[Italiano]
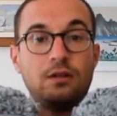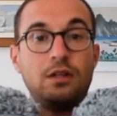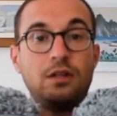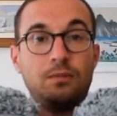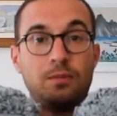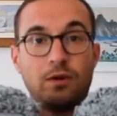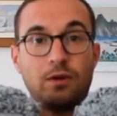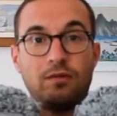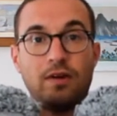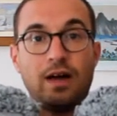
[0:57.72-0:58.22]
di
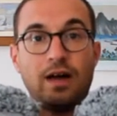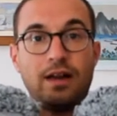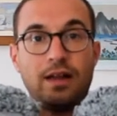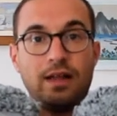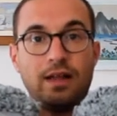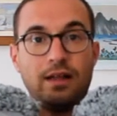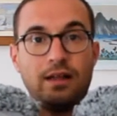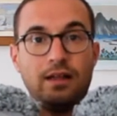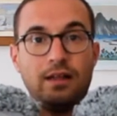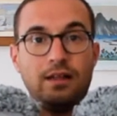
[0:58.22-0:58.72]

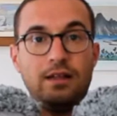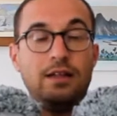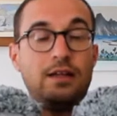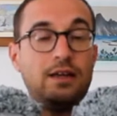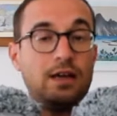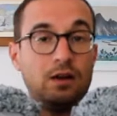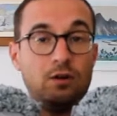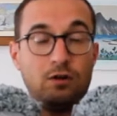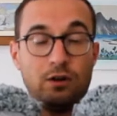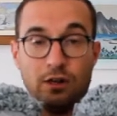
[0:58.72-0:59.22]
provare il
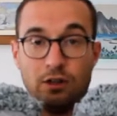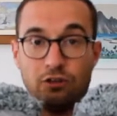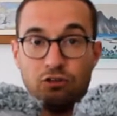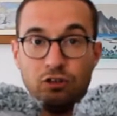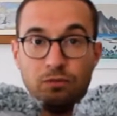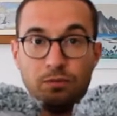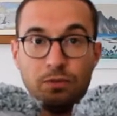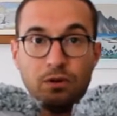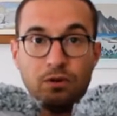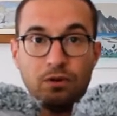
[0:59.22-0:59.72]
calore
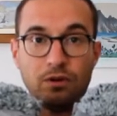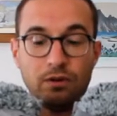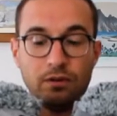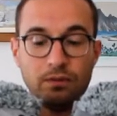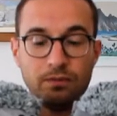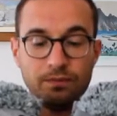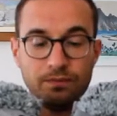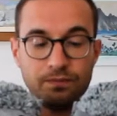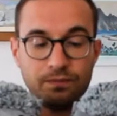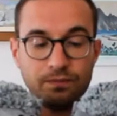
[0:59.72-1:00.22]

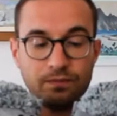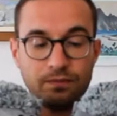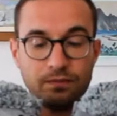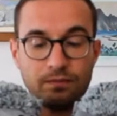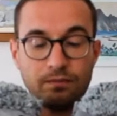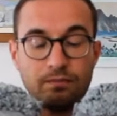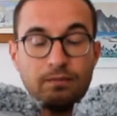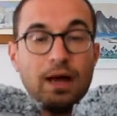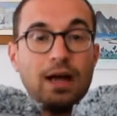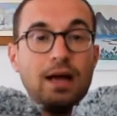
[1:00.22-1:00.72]
reciproco,
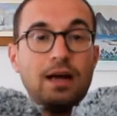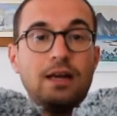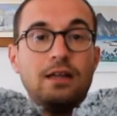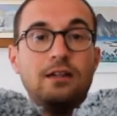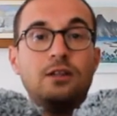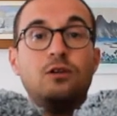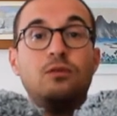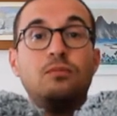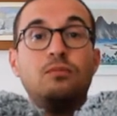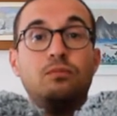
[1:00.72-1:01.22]
ma anche
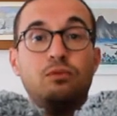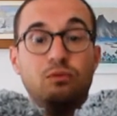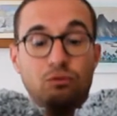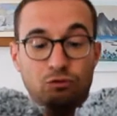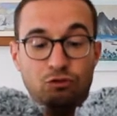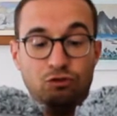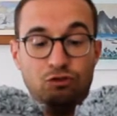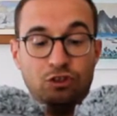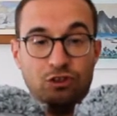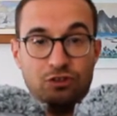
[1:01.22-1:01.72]
di non
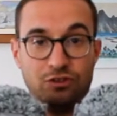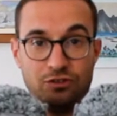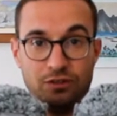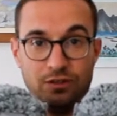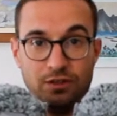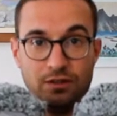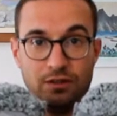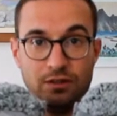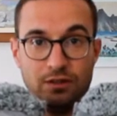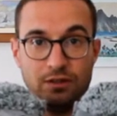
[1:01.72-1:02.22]

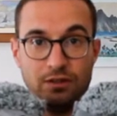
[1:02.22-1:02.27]
pungersi.